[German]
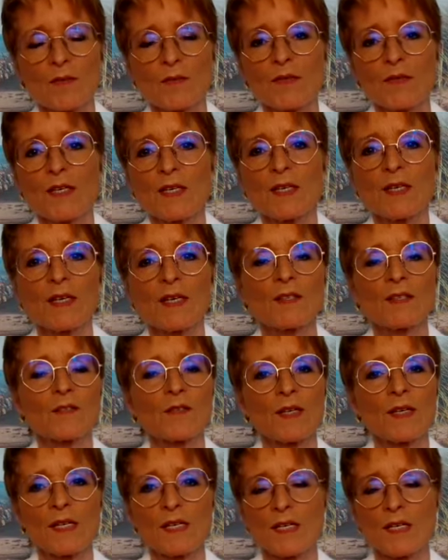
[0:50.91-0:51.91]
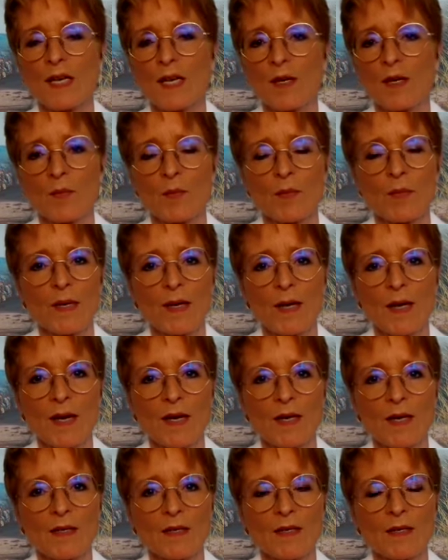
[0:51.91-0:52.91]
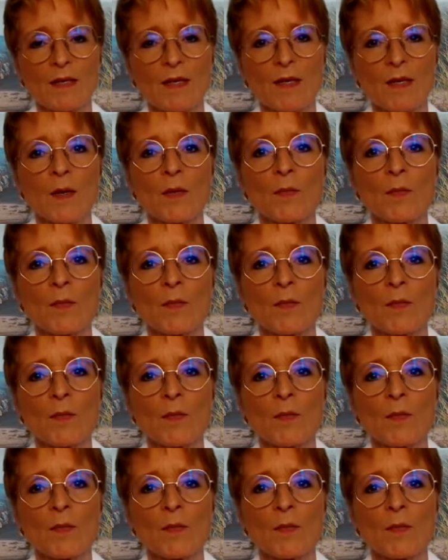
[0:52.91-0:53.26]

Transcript: wir entwickeln einen Plan